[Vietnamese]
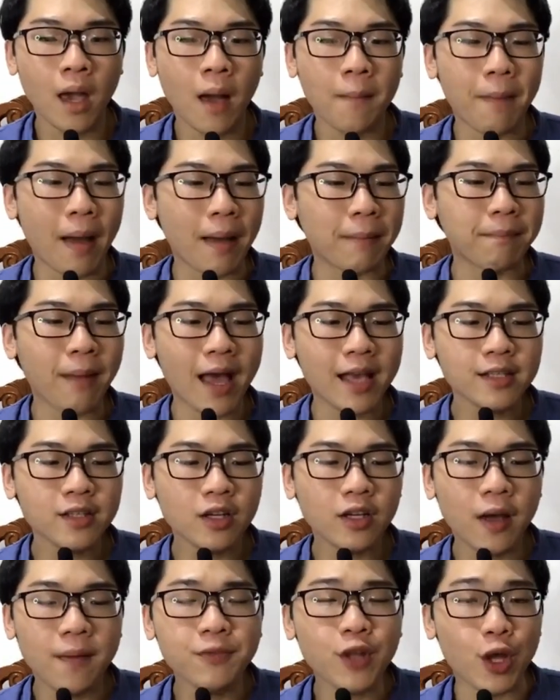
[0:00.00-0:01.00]
bạn bán
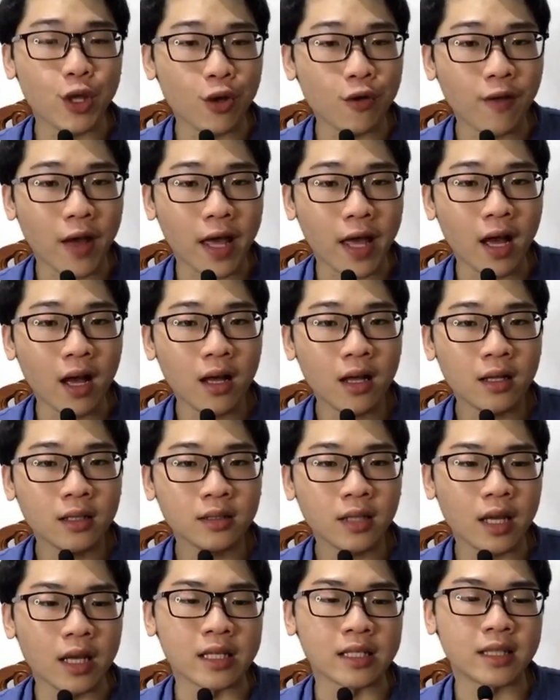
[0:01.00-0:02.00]
sức kiếm tiền như vậy á
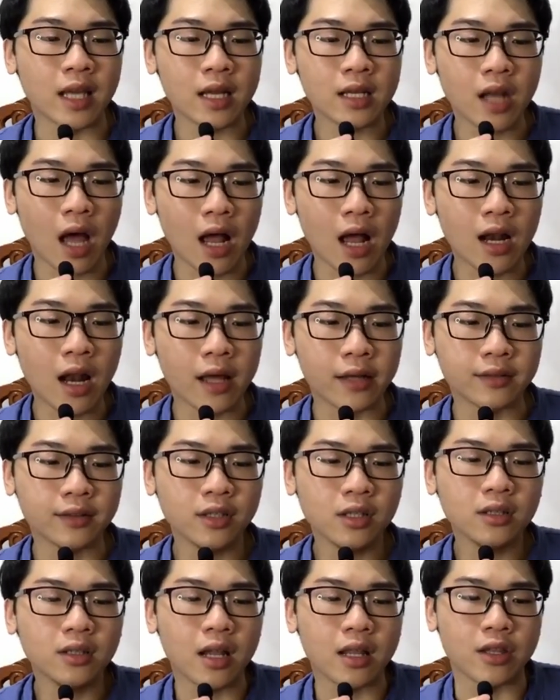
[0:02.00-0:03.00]
thì sẽ để lại
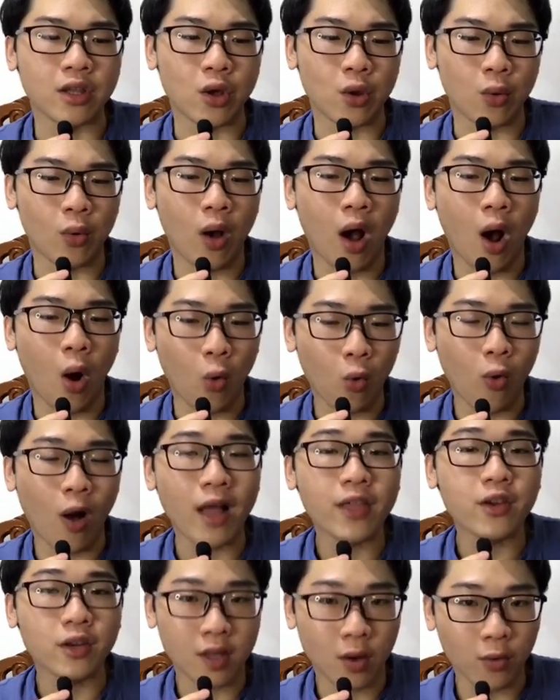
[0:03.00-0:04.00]
rất là nhiều hậu quả
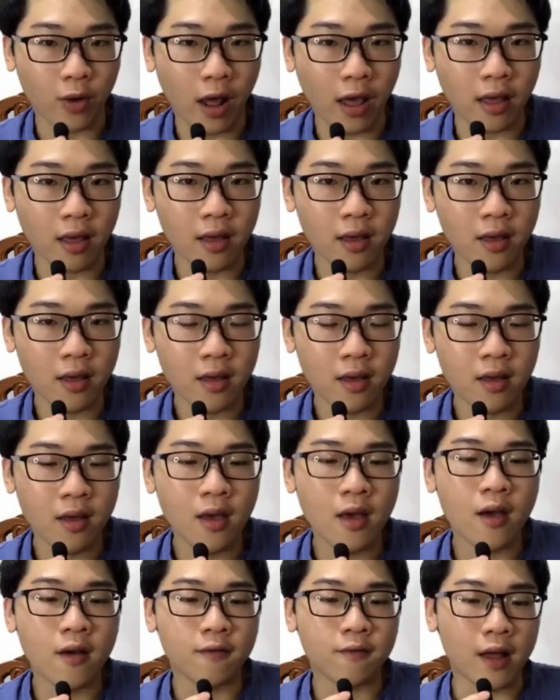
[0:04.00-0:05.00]
cho sau này
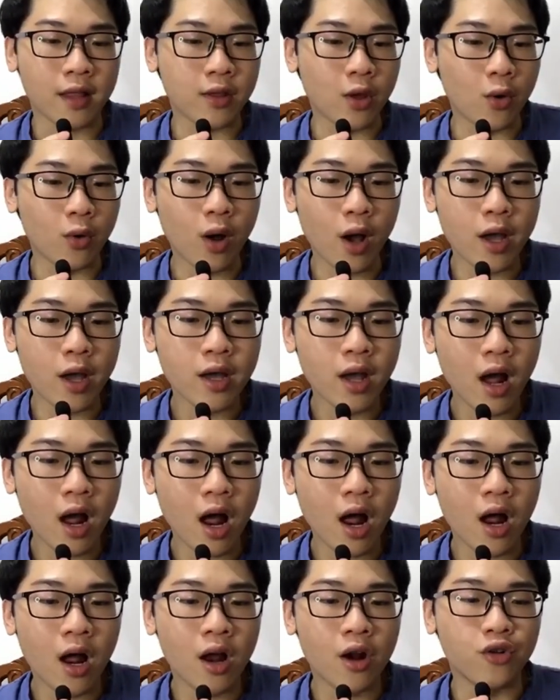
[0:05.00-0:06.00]
và nhiều khi á
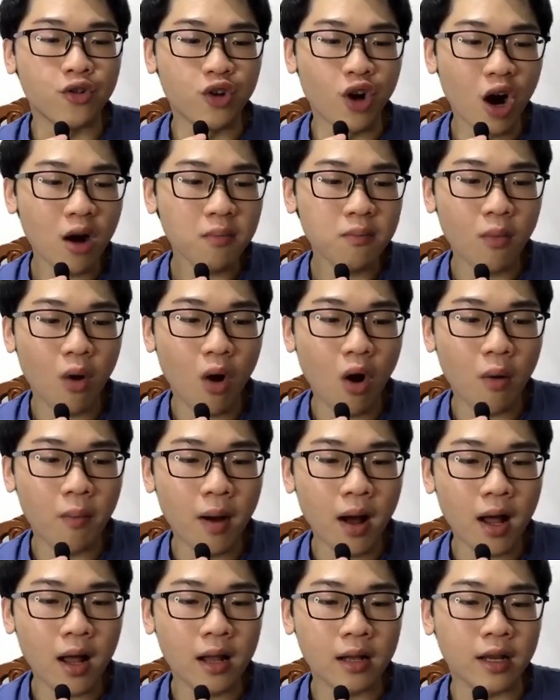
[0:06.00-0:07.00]
rớt môn
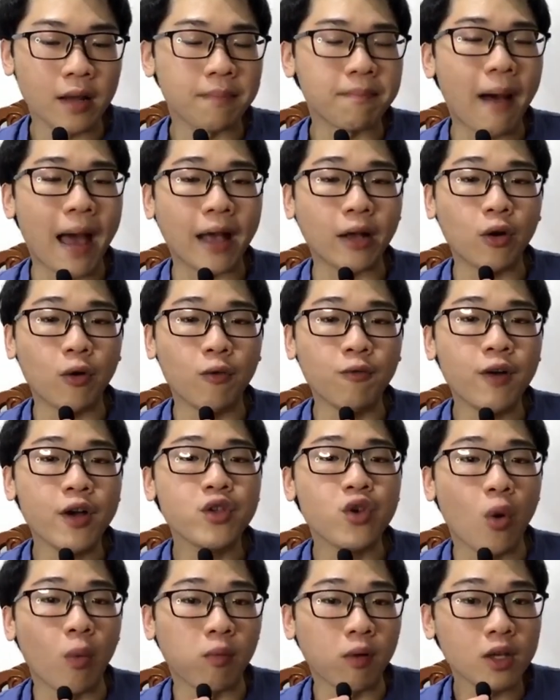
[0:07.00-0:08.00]
á thì bạn cũng phải
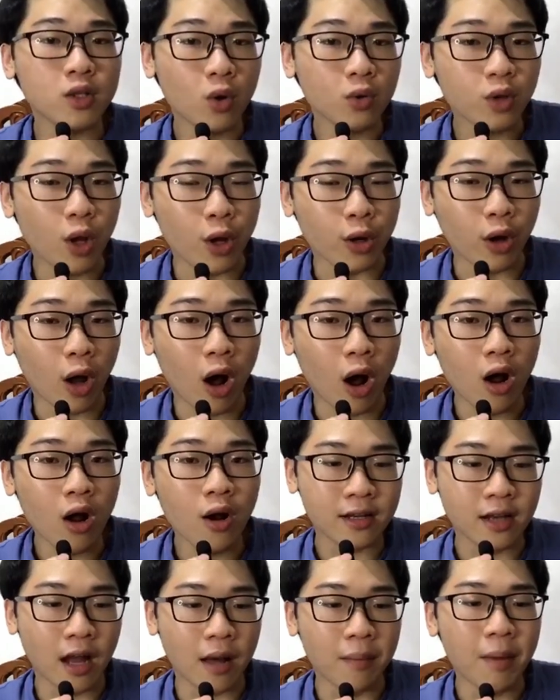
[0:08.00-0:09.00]
dùng cái số tiền đó
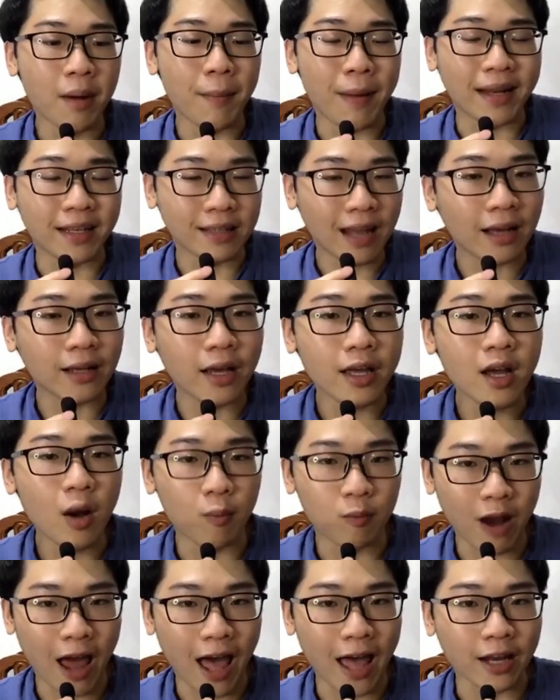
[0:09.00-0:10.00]
để mà bạn đăng ký
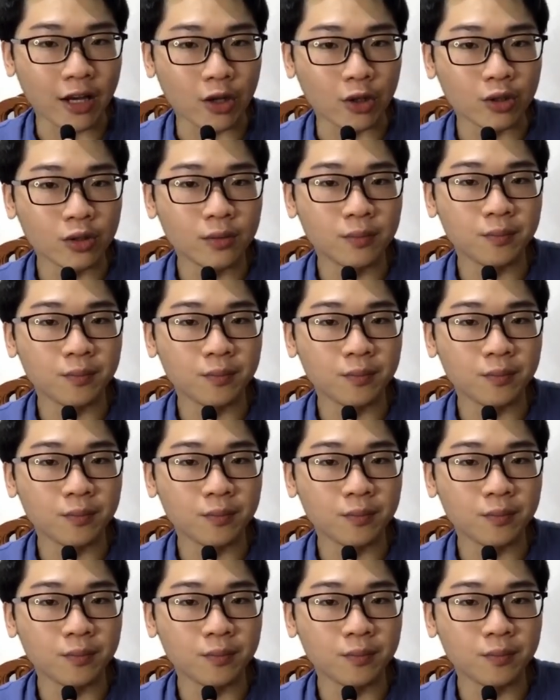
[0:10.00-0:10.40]
học lại nữa.